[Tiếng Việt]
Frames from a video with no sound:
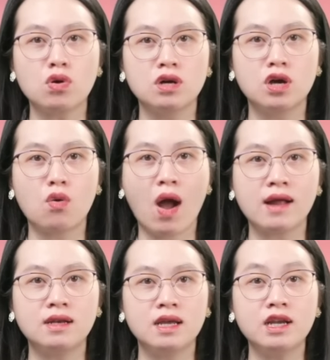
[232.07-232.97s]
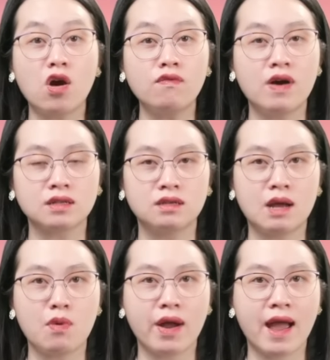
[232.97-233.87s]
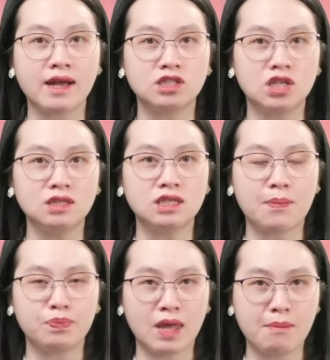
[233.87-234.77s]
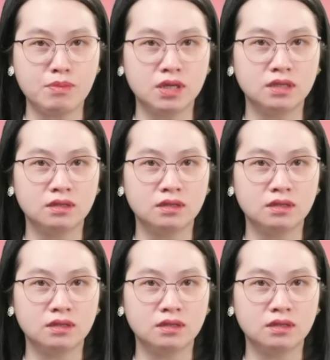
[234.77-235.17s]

người quản lý đáo vật từ năm một nghìn chín trăm tám mươi.